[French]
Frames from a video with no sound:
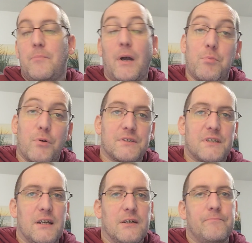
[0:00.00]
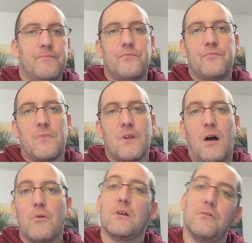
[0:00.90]
Pareil pour Raskin. Hein.
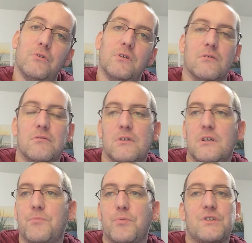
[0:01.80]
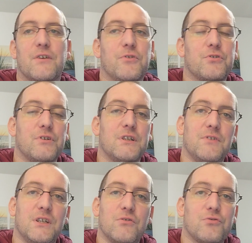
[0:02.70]
Ah oui, lui, il pose des photos et des
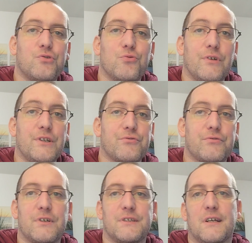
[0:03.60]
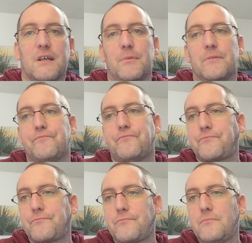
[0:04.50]
vidéos tous les jours sur Instagram.
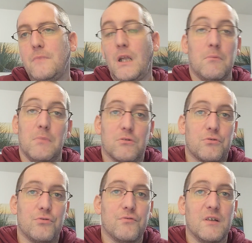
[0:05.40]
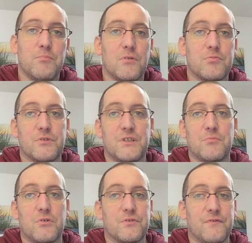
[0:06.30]
Mais aucune nouvelle pour un
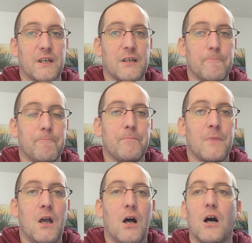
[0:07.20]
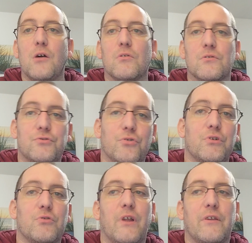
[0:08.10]
possible transfert. Hein,
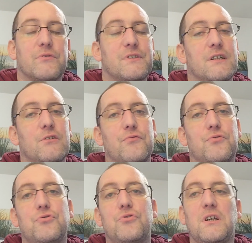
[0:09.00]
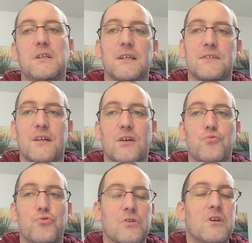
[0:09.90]
celui qu'on annonçait être le futur Iniesta
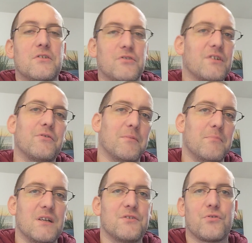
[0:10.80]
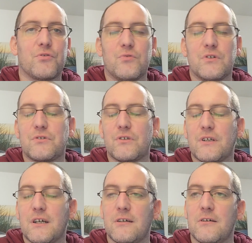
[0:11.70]
Rouge, c'est ça on aime bien les surnoms au
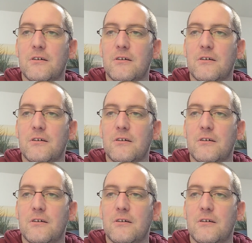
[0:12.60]
standard.